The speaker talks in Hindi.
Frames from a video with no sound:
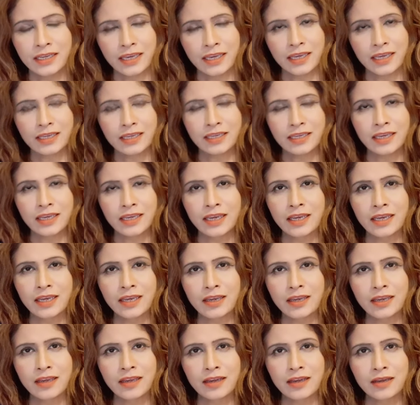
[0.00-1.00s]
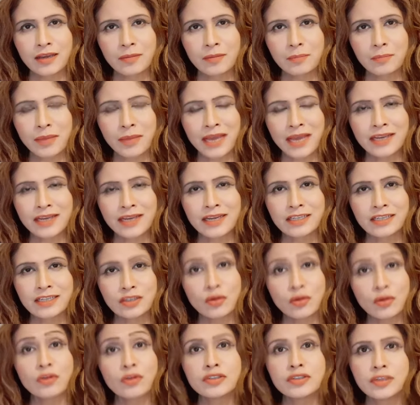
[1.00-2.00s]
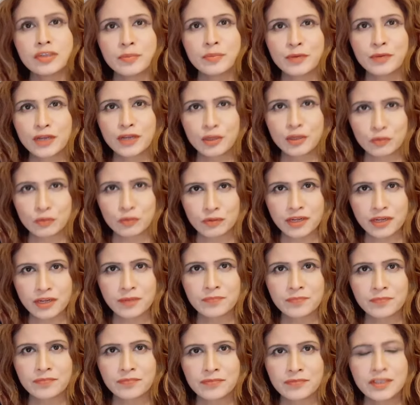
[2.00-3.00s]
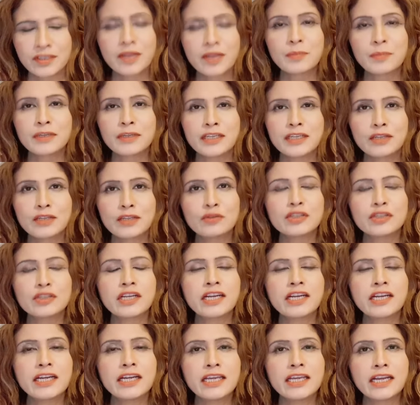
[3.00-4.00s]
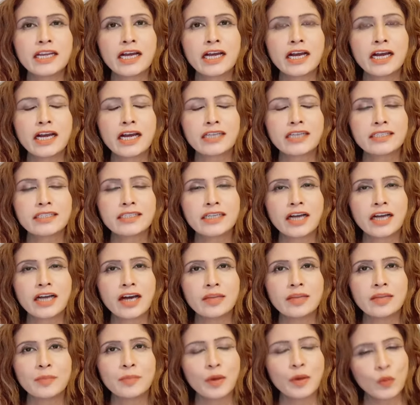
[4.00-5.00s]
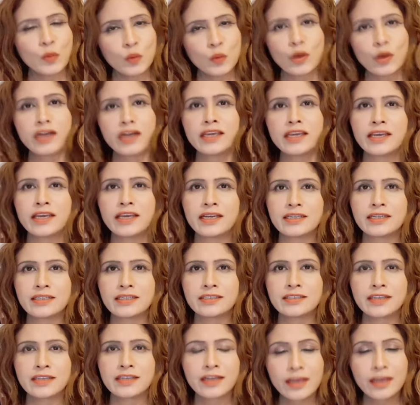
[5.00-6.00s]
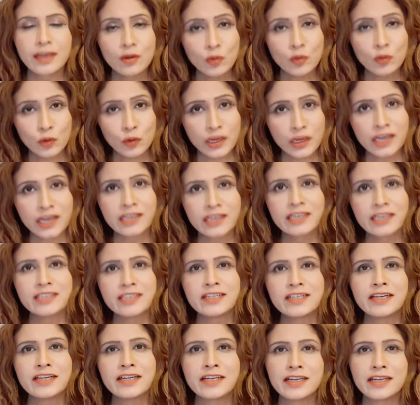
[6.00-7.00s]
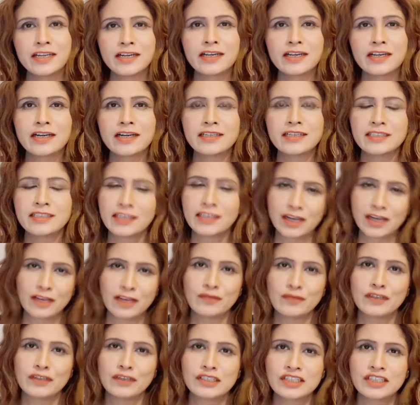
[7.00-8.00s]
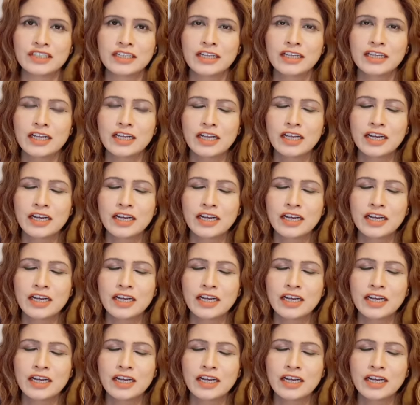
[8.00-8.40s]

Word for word: कि ये बैरियर्स कौन से ब्रेक हुए हैं ज़रा पता तो चले डेरा गाजी खान में हुआ क्या है सर है होया कीजिए डेरा गाजी खान विच